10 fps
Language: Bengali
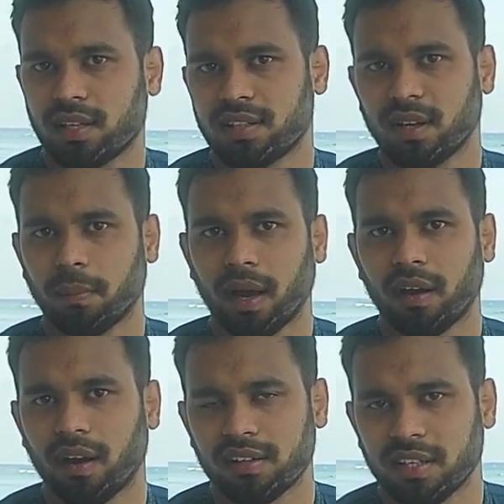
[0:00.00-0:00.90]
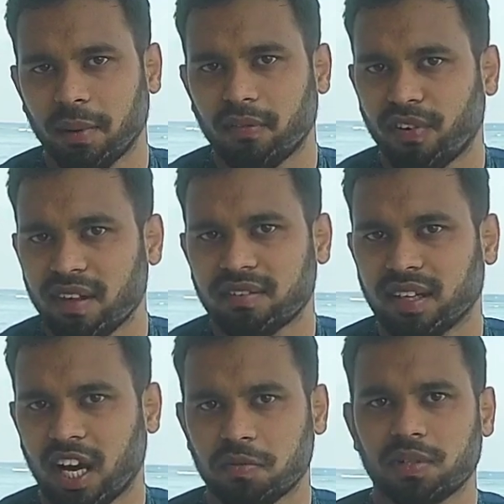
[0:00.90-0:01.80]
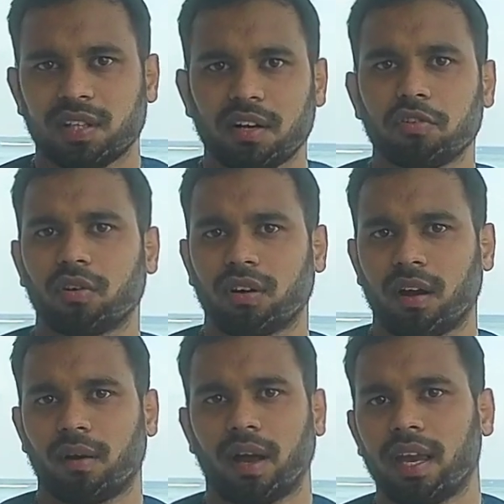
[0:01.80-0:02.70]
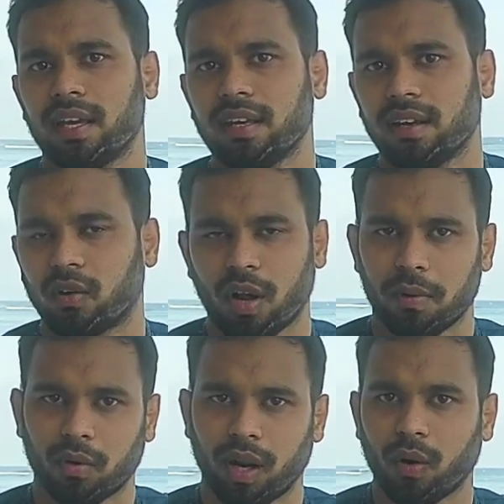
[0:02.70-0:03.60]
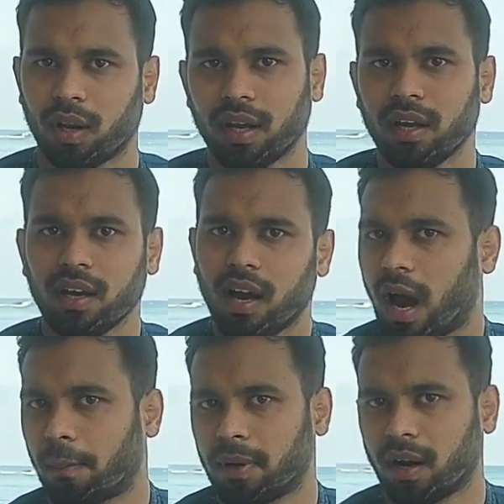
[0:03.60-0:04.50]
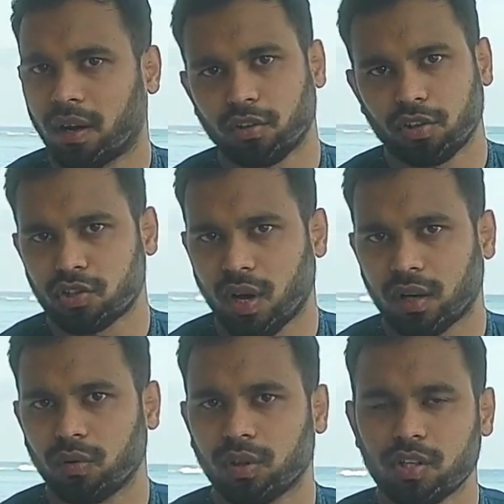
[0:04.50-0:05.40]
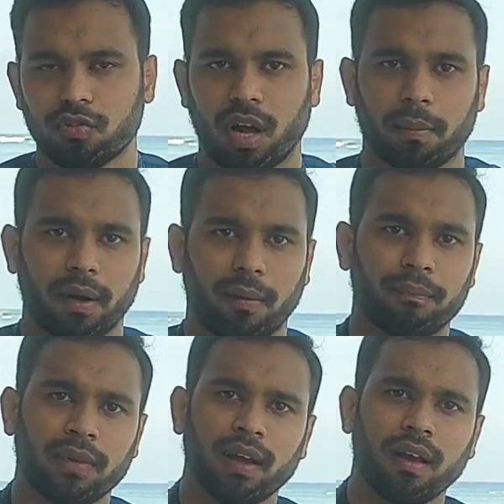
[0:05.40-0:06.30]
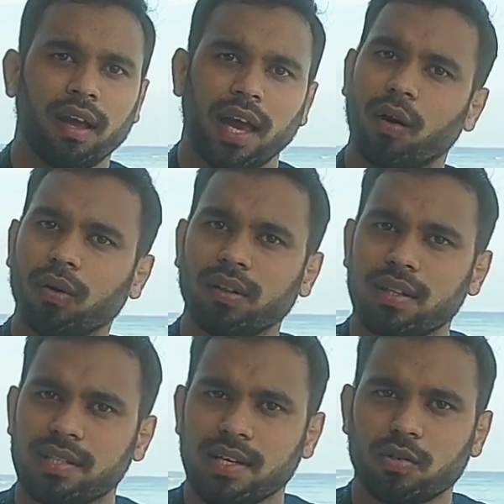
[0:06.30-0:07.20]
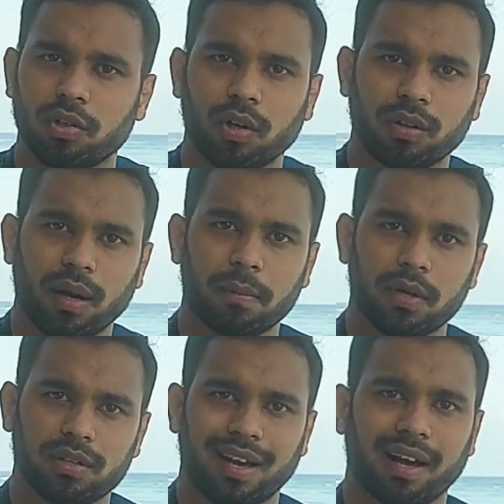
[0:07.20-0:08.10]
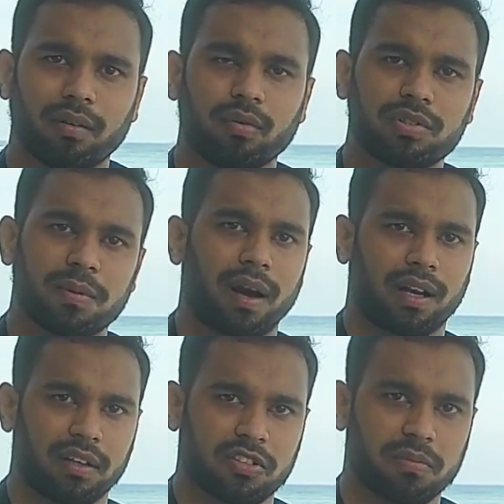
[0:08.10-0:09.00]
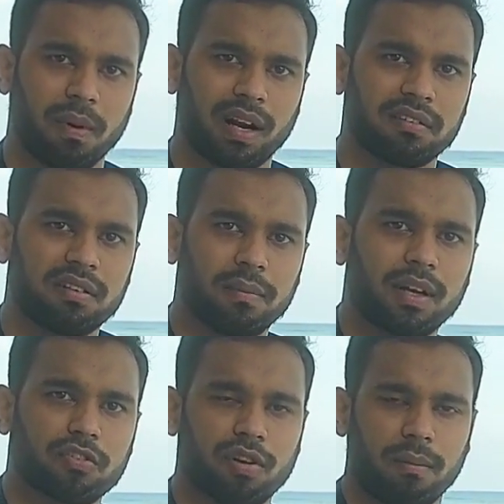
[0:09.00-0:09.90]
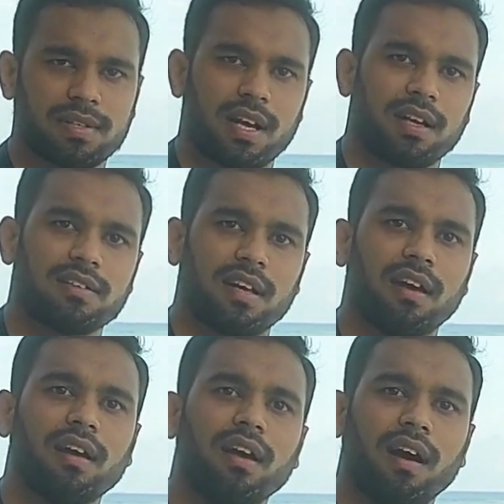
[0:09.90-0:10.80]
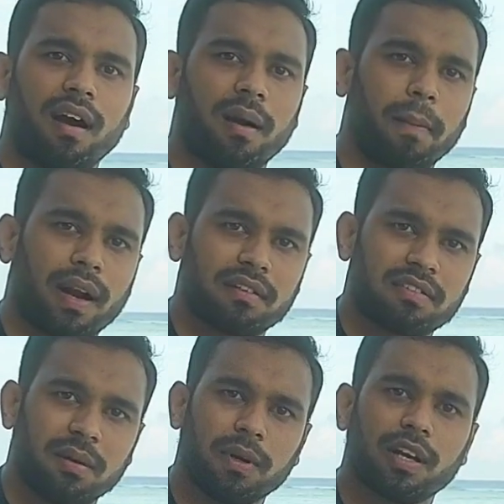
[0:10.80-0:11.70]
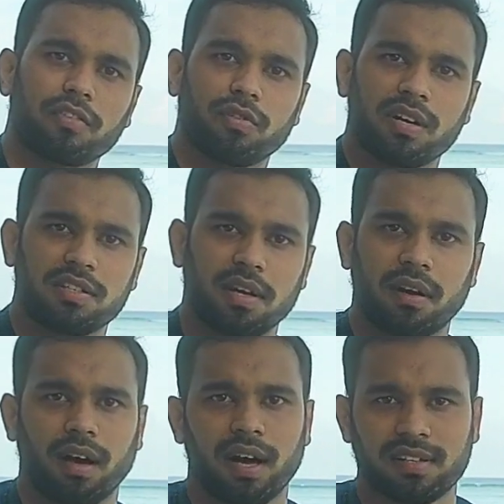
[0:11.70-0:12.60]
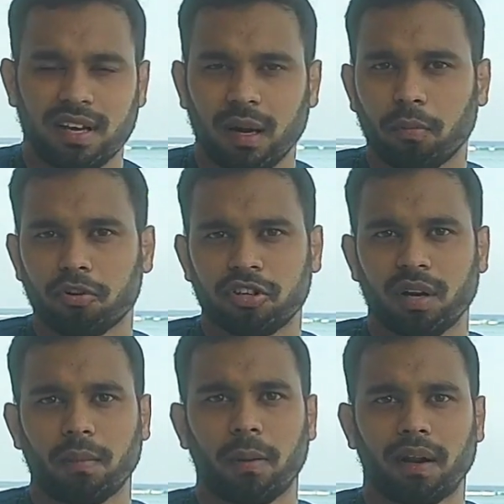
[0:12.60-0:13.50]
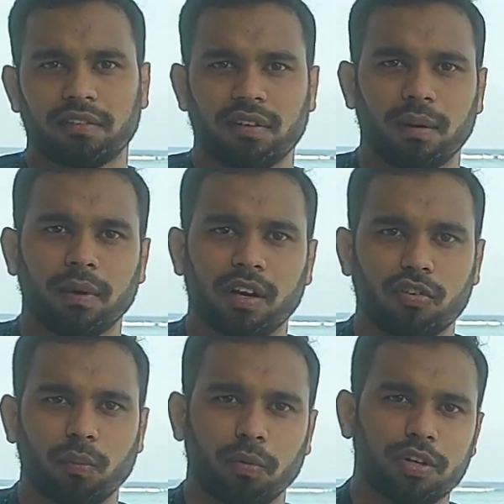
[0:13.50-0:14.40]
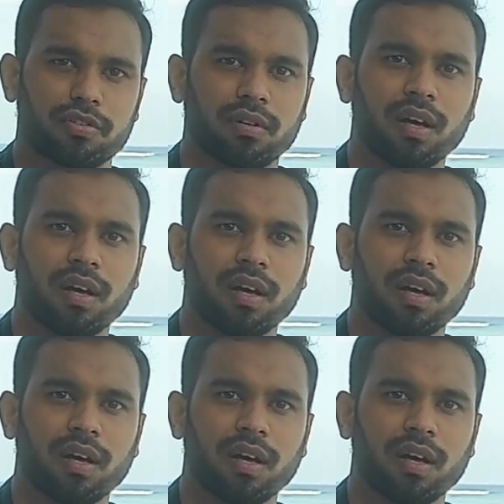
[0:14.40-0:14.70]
যিনি ভাই যে ভাই ফ্রান্স থেকে আসবেন তার জন্য এই রিকোয়ারমেন্টগুলোই হলেই আপনি যথেষ্ট আর কোনো কিছু রাখবে না এখন যে জটিলতার জায়গাটুকু হচ্ছে বাংলাদেশ বাংলাদেশি ইমিগ্রেশন আমরা জানি যে বাংলাদেশে ইমিগ্রেশনের যে যারা বসেন বা বাংলাদেশে ইমিগ্রেশন পুলিশ